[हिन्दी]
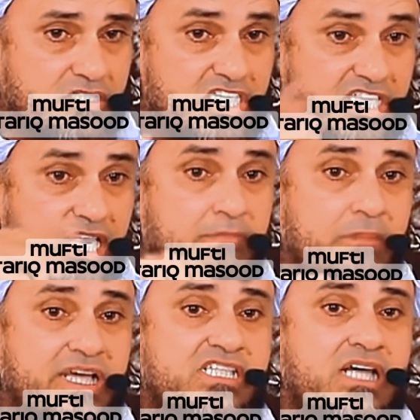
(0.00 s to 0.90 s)
तीसरे
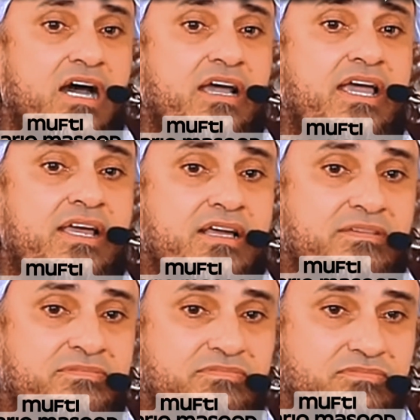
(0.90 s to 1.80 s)
नंबर पे किसका हक है
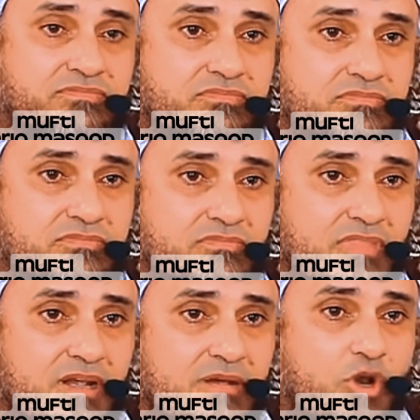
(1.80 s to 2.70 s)

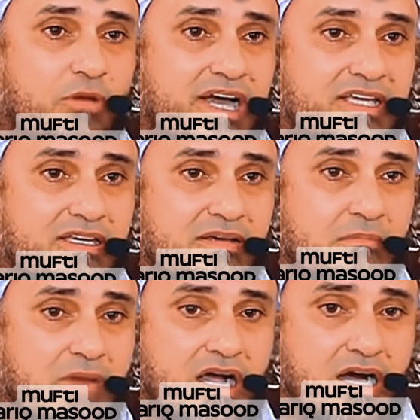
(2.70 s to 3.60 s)
बोलो भाई
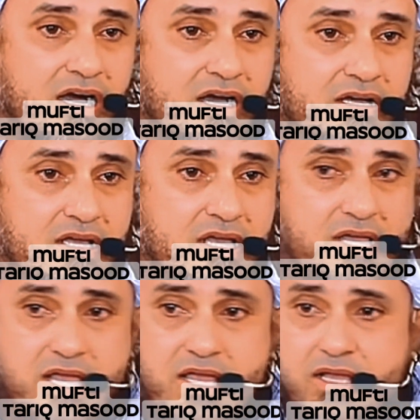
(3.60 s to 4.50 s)
मां का
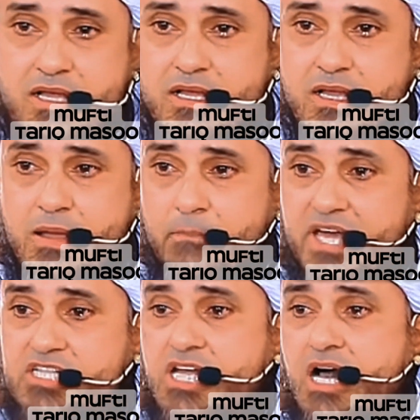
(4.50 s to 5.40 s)

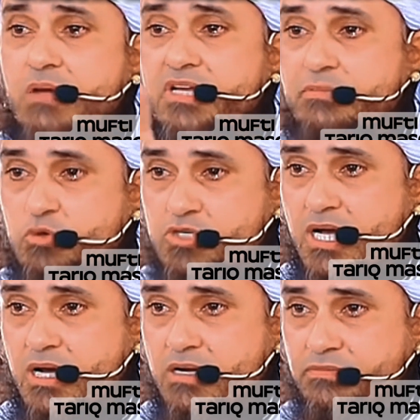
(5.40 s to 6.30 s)
फिर साहबी ने
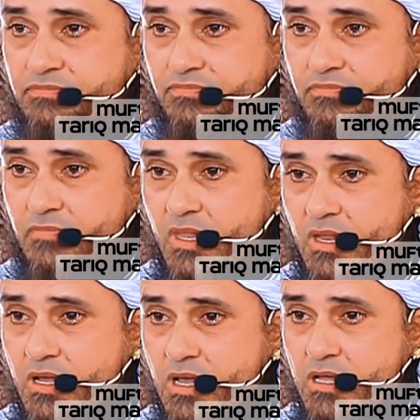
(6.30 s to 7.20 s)
पूछा
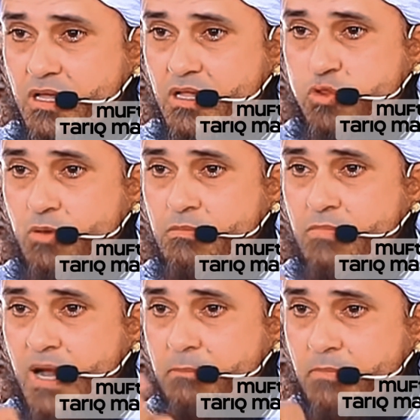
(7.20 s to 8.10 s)

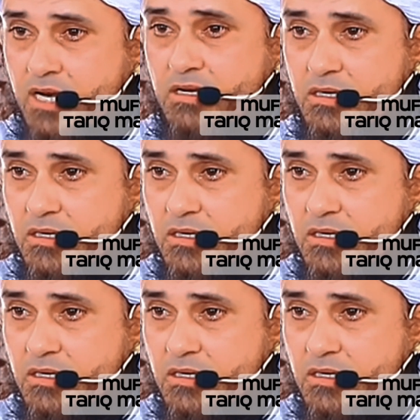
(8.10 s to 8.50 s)
फुम्मा मन